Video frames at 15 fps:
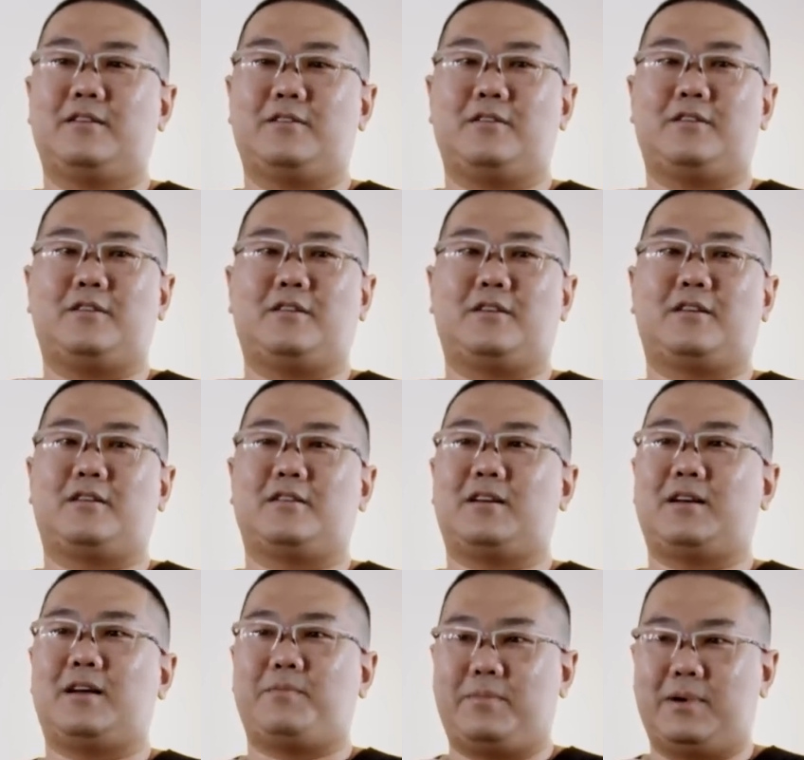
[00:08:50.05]
ก็
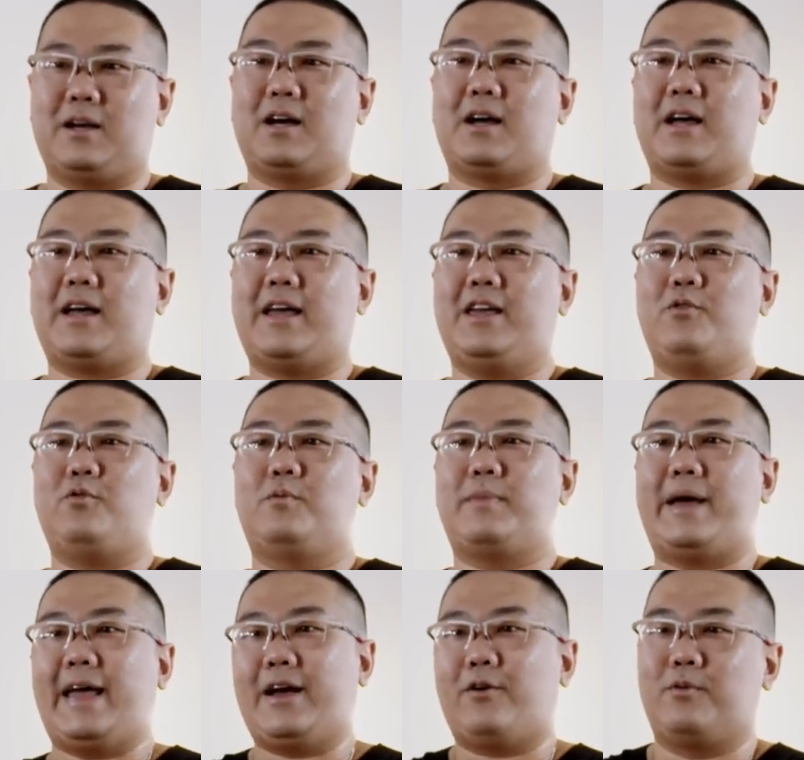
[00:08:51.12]
เผื่อให้คุณ
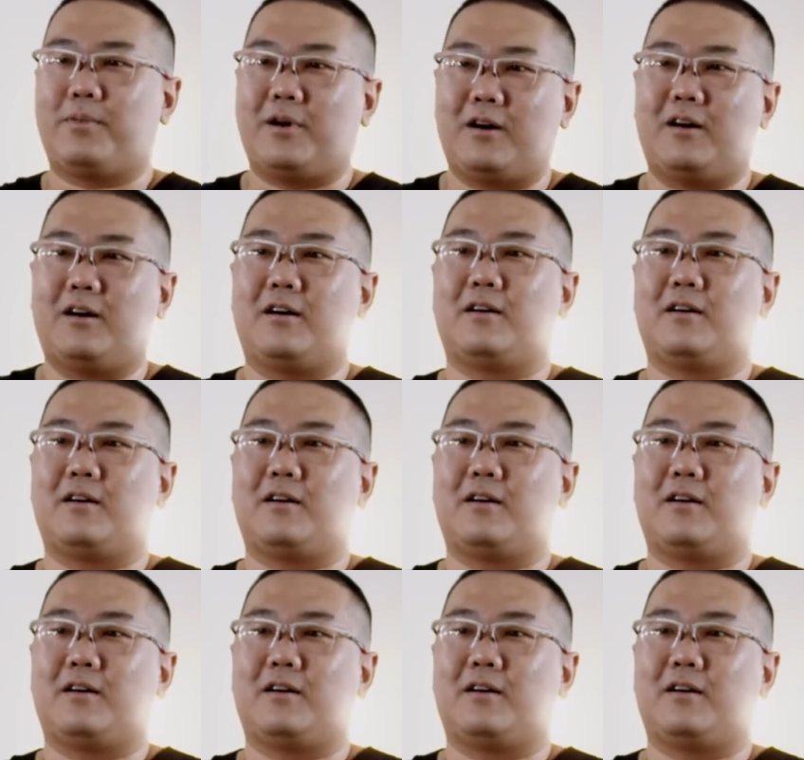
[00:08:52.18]
แม่คุณพ่อ